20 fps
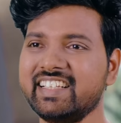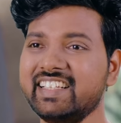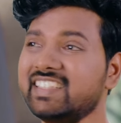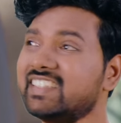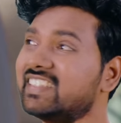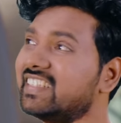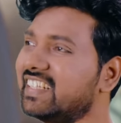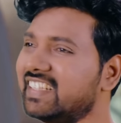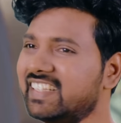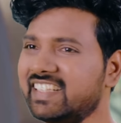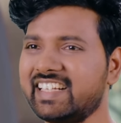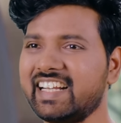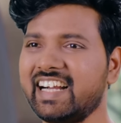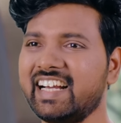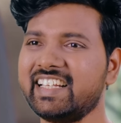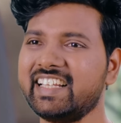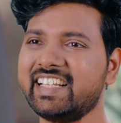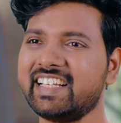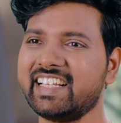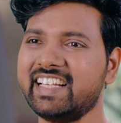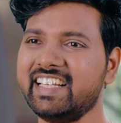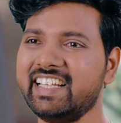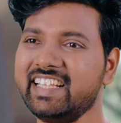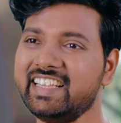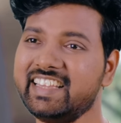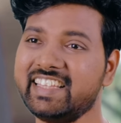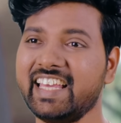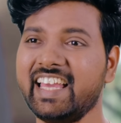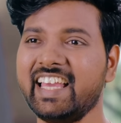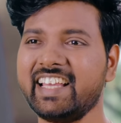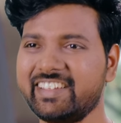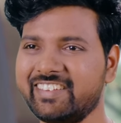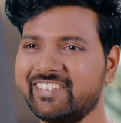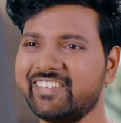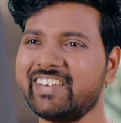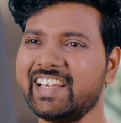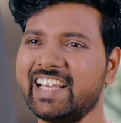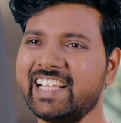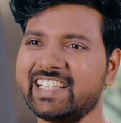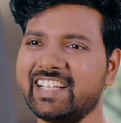इसे दिखाने के लिए थैंक यू
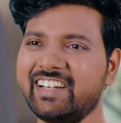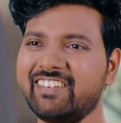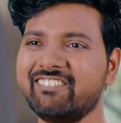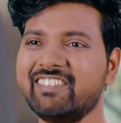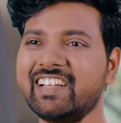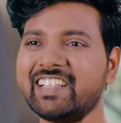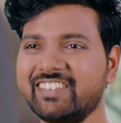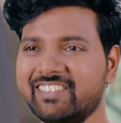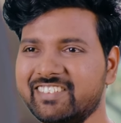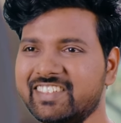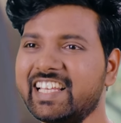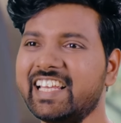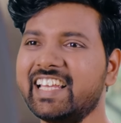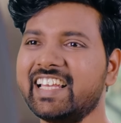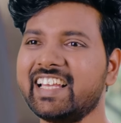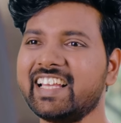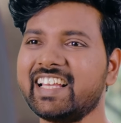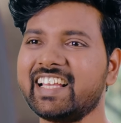कहता हूँ मैं तुझे